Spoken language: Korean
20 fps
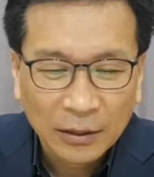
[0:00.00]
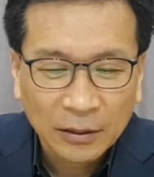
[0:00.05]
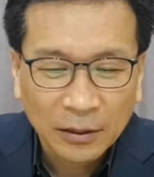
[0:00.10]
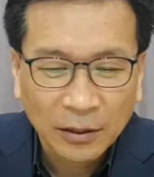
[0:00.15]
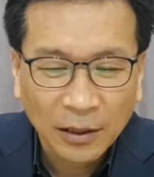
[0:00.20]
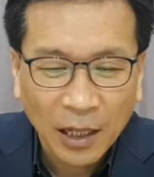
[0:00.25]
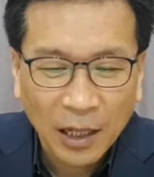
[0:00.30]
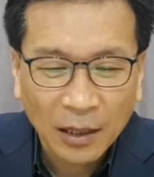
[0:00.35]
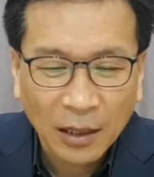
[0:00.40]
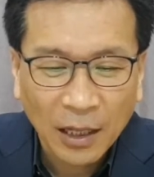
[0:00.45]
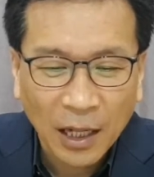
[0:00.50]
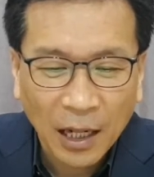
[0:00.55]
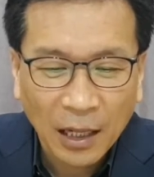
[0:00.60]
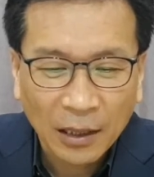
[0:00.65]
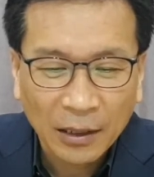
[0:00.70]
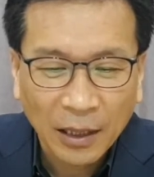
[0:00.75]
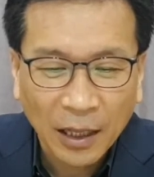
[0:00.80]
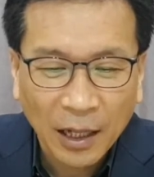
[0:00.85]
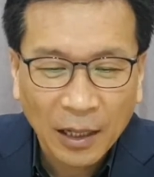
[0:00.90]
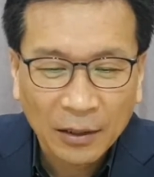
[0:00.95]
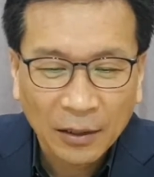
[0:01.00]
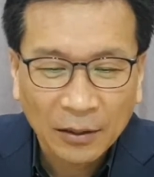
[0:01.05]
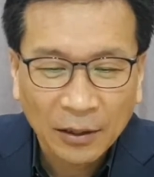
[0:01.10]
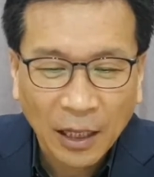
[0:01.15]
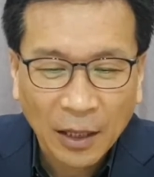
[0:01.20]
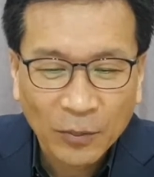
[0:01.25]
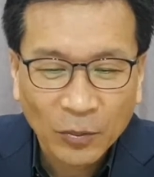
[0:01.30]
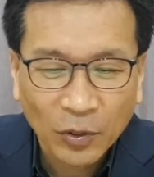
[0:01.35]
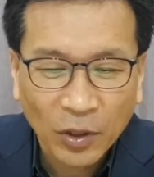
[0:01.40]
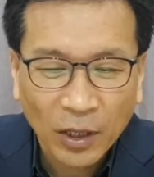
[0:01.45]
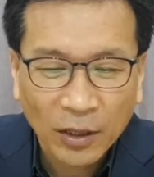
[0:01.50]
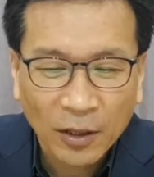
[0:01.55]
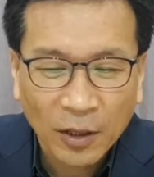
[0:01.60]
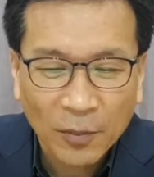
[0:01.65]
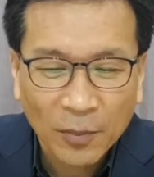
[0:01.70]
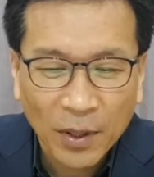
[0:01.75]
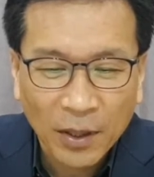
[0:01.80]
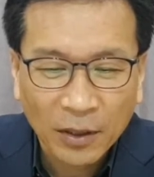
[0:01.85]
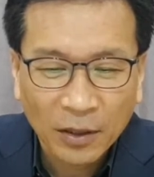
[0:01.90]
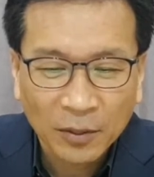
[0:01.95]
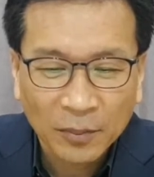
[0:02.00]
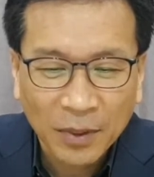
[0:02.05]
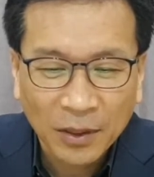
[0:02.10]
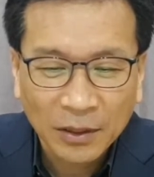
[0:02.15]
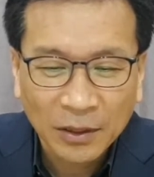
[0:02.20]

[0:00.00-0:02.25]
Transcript: 선악을 알게 하는 나무의 열매는